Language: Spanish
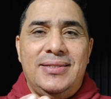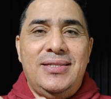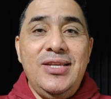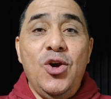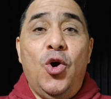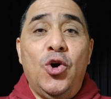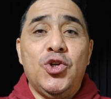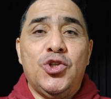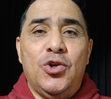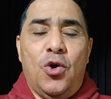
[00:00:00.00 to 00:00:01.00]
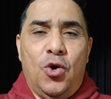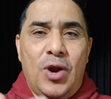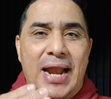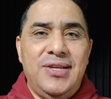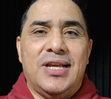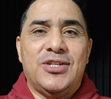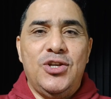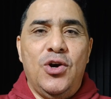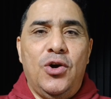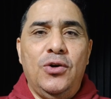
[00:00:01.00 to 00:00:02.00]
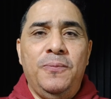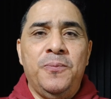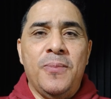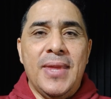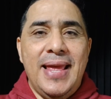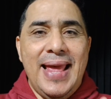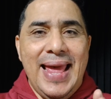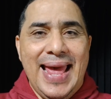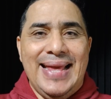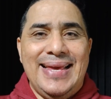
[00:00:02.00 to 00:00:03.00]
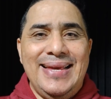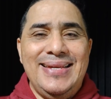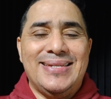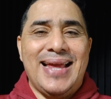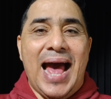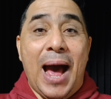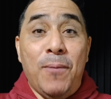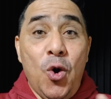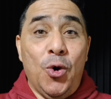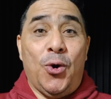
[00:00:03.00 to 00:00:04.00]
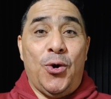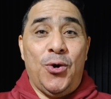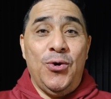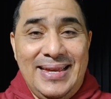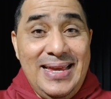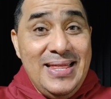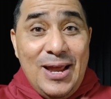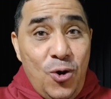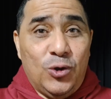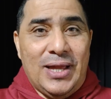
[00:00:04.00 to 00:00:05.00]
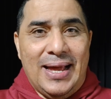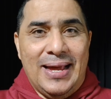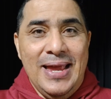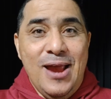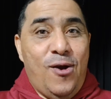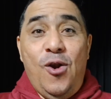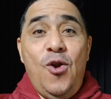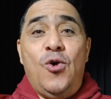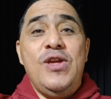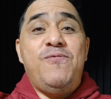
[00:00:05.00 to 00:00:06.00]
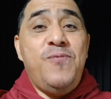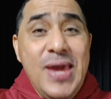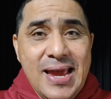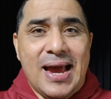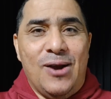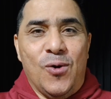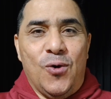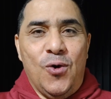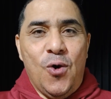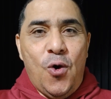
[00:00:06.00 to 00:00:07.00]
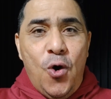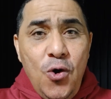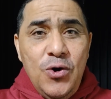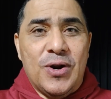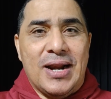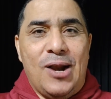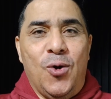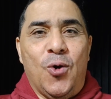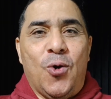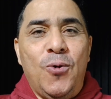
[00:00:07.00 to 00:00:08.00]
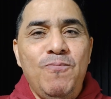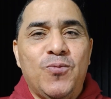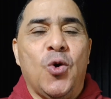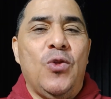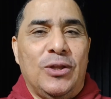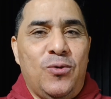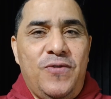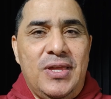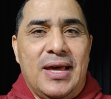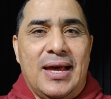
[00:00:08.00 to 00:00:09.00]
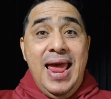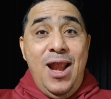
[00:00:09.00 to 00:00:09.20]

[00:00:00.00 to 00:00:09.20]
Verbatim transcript: Dios, organización, X, amor, y denota, glorifícalo, honralo con toda tu vida.